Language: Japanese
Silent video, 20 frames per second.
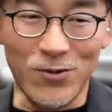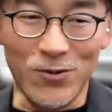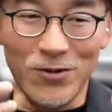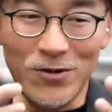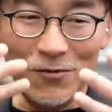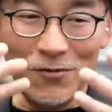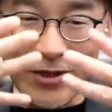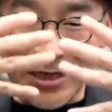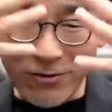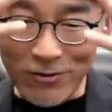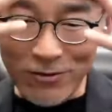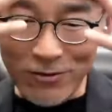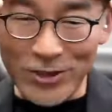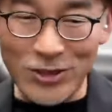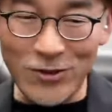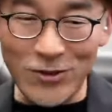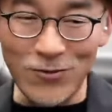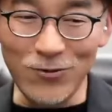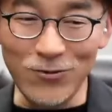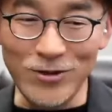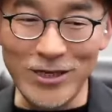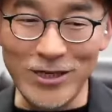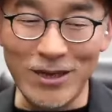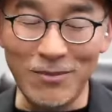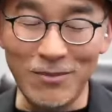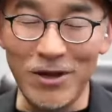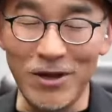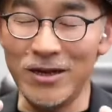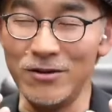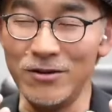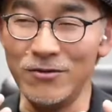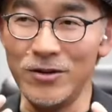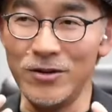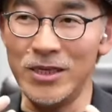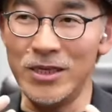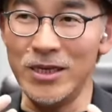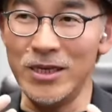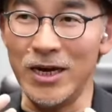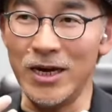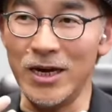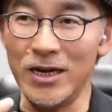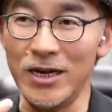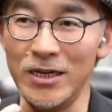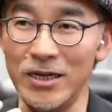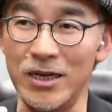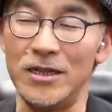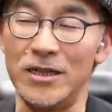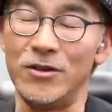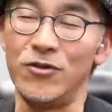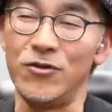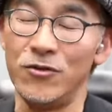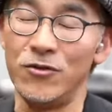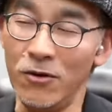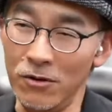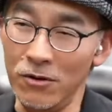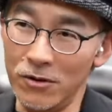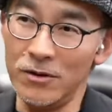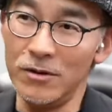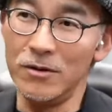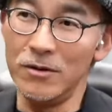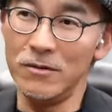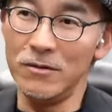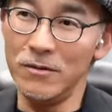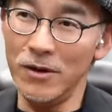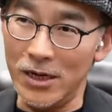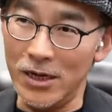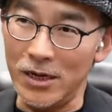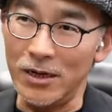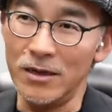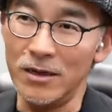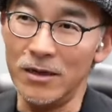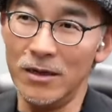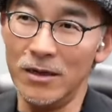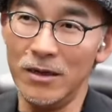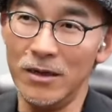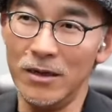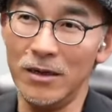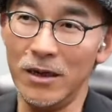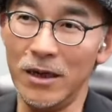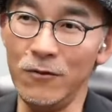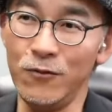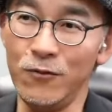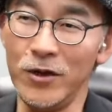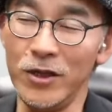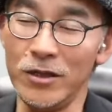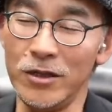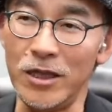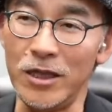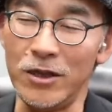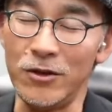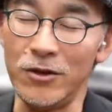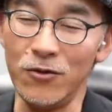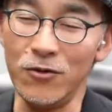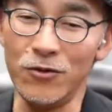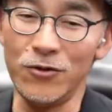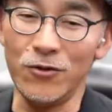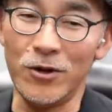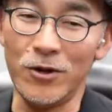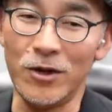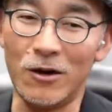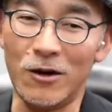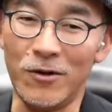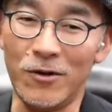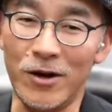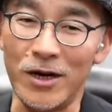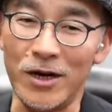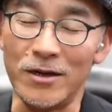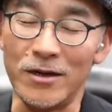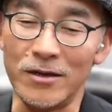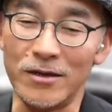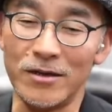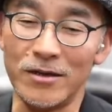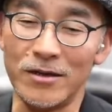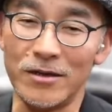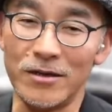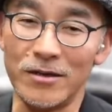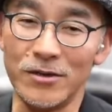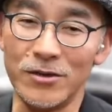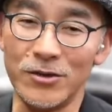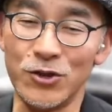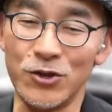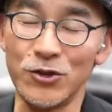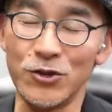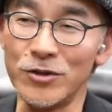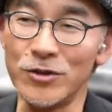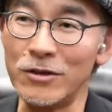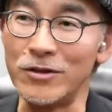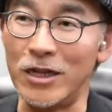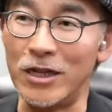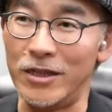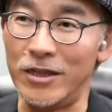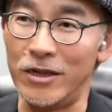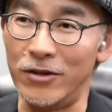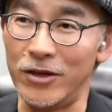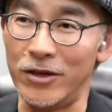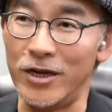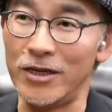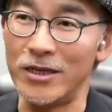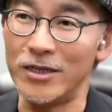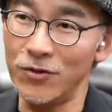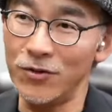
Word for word: 私の浮きやば浮き上がり感っていうのは、F1.4 よりかは少なくなってないといけないです